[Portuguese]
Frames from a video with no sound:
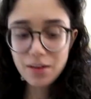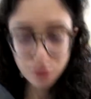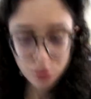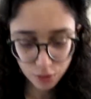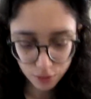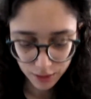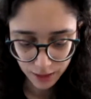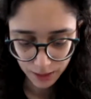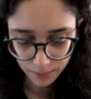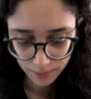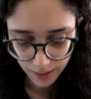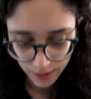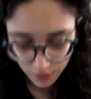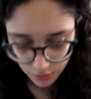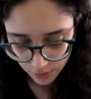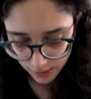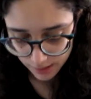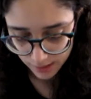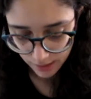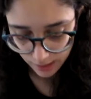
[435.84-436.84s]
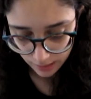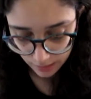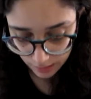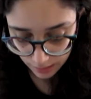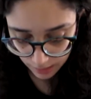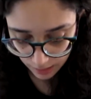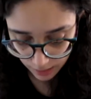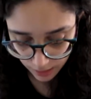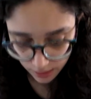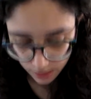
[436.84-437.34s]
vou terminar de fazer
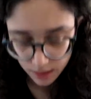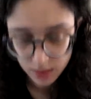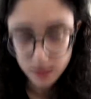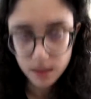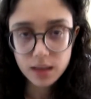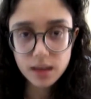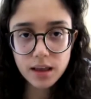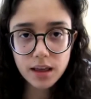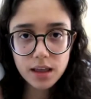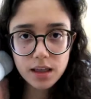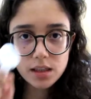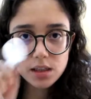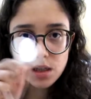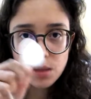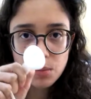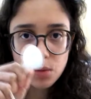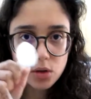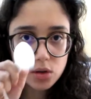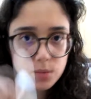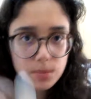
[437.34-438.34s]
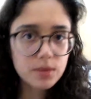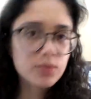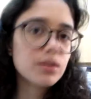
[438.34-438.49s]
aqui e já mostro pra